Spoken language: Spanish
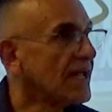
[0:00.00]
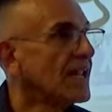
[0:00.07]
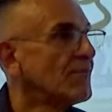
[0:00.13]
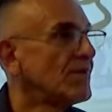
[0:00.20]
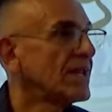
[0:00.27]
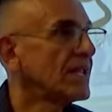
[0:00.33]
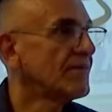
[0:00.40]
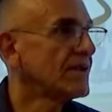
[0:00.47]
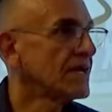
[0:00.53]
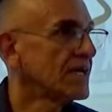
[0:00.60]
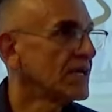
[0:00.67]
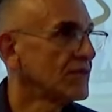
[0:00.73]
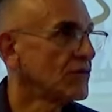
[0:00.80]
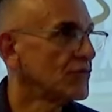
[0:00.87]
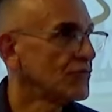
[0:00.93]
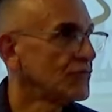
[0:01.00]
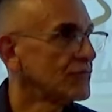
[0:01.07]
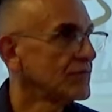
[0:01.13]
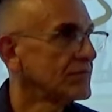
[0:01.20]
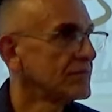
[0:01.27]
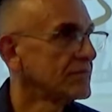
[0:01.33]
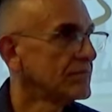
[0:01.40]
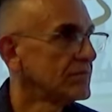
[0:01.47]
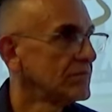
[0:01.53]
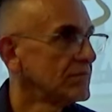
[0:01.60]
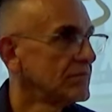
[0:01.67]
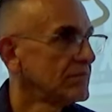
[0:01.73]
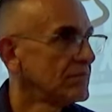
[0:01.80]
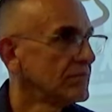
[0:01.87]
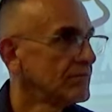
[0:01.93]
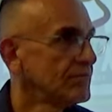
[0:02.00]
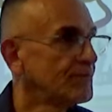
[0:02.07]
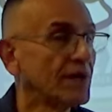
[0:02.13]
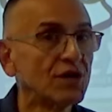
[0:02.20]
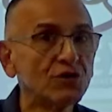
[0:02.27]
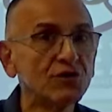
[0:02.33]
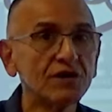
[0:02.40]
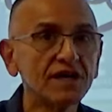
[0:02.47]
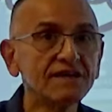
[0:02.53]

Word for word: en la palabra de Dios. Pero